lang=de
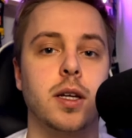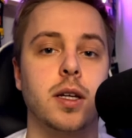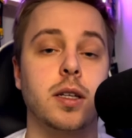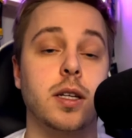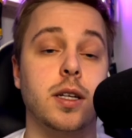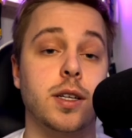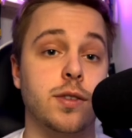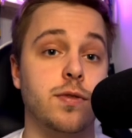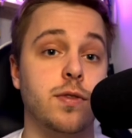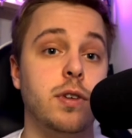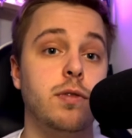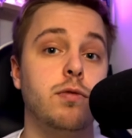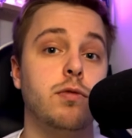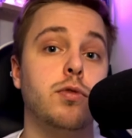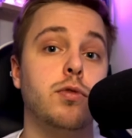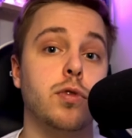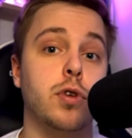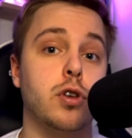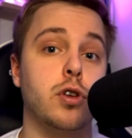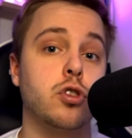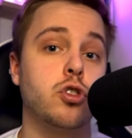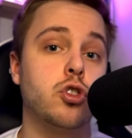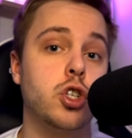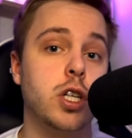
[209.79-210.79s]
Das
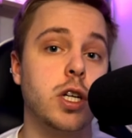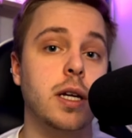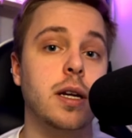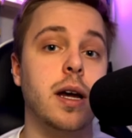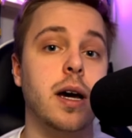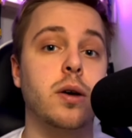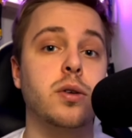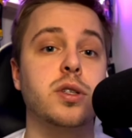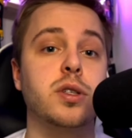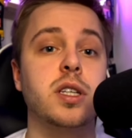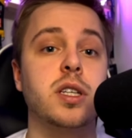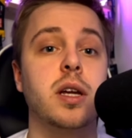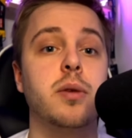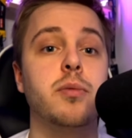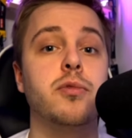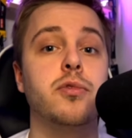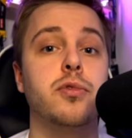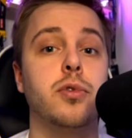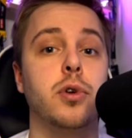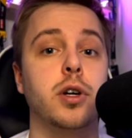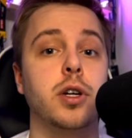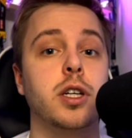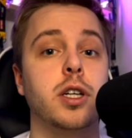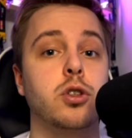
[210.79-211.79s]
Viviverse steht außerdem
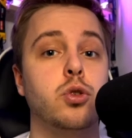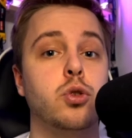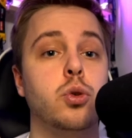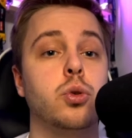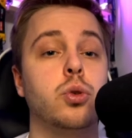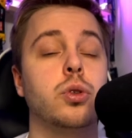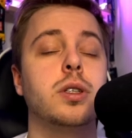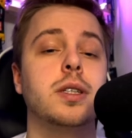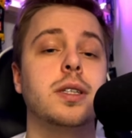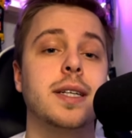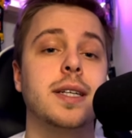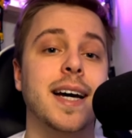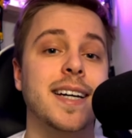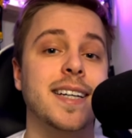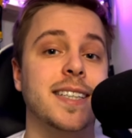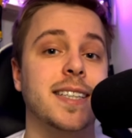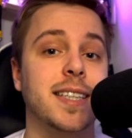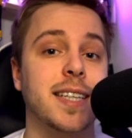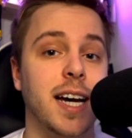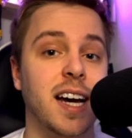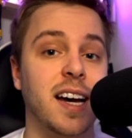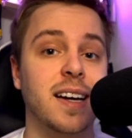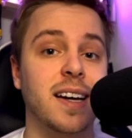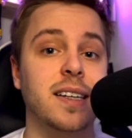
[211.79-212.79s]
vor der Tür und
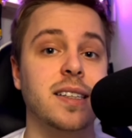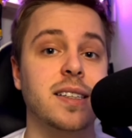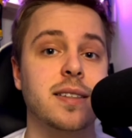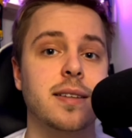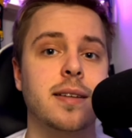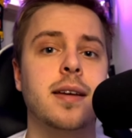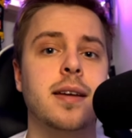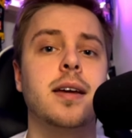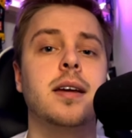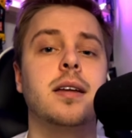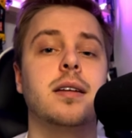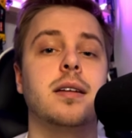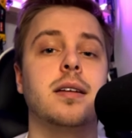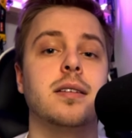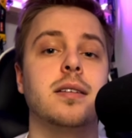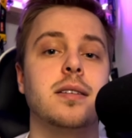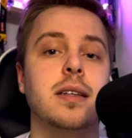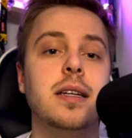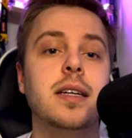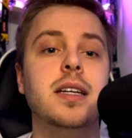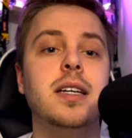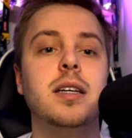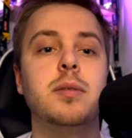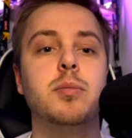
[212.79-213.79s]
das heißt, dass
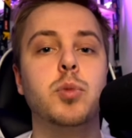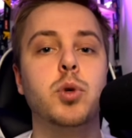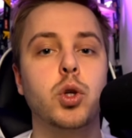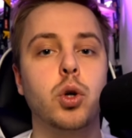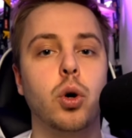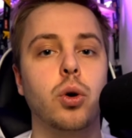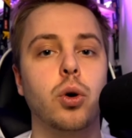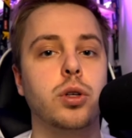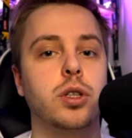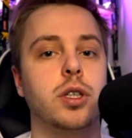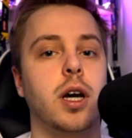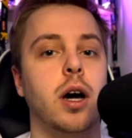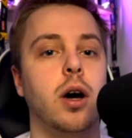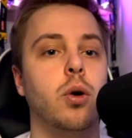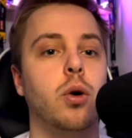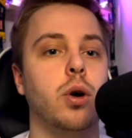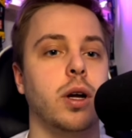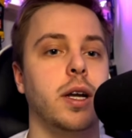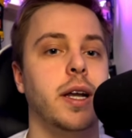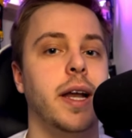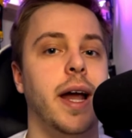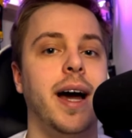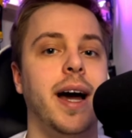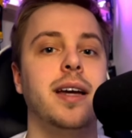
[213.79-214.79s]
ich mit euch auch
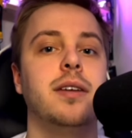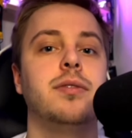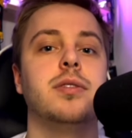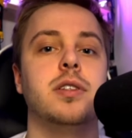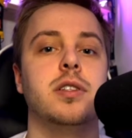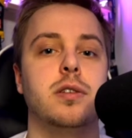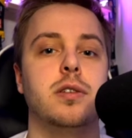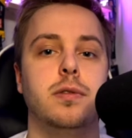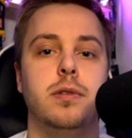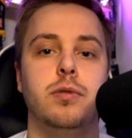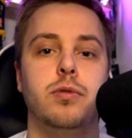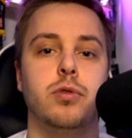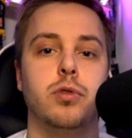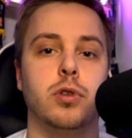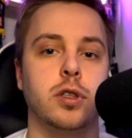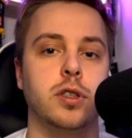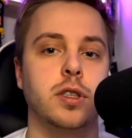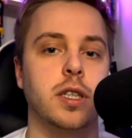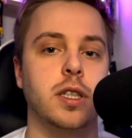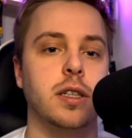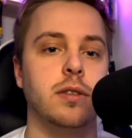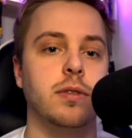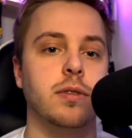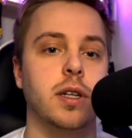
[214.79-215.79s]
live ins Weverse
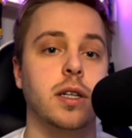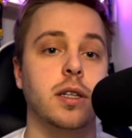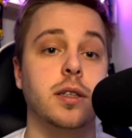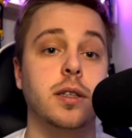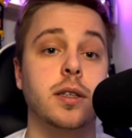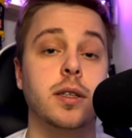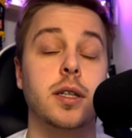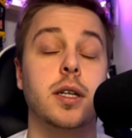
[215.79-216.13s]
gehen werde.